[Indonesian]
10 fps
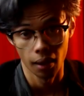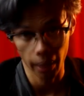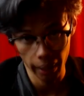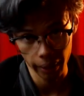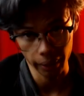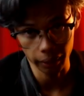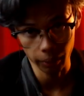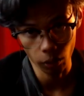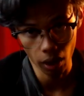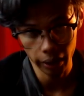Hey,
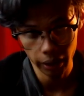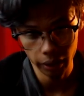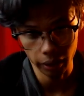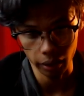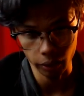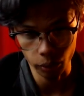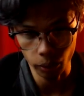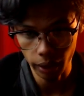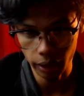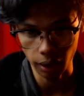ketemu lagi dengan
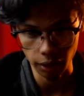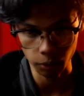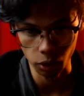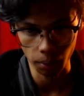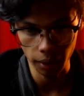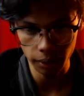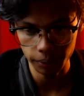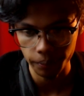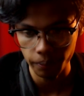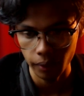gue dan semua Muhammad.
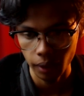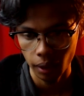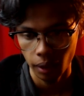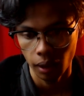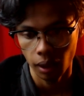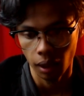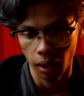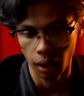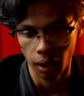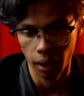
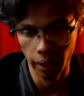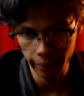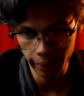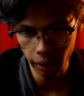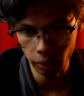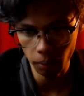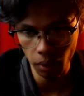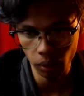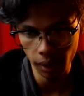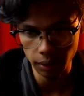Hari ini gue
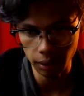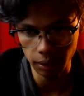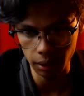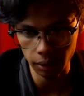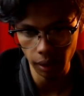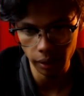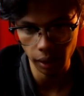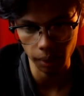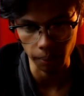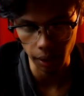mau ngasih cerita
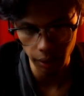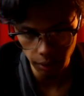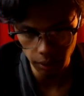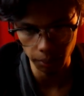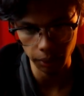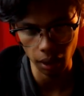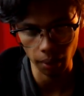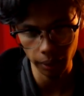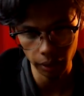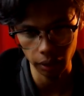yang kemarin sempet
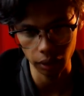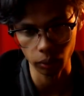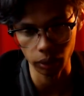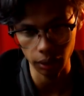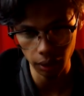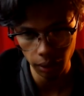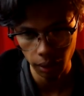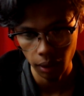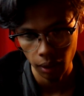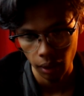rame di Twitter
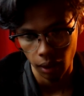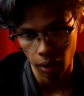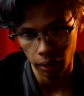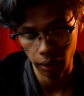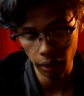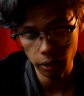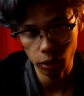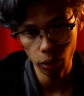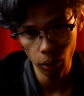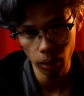dengan
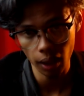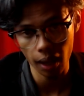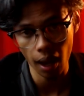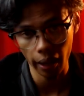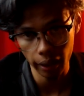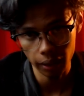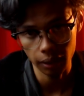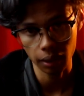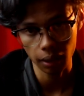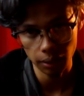judul KKN
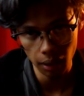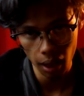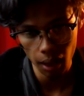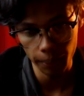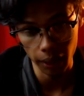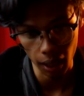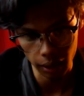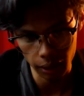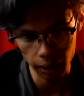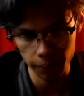di Desa Penari.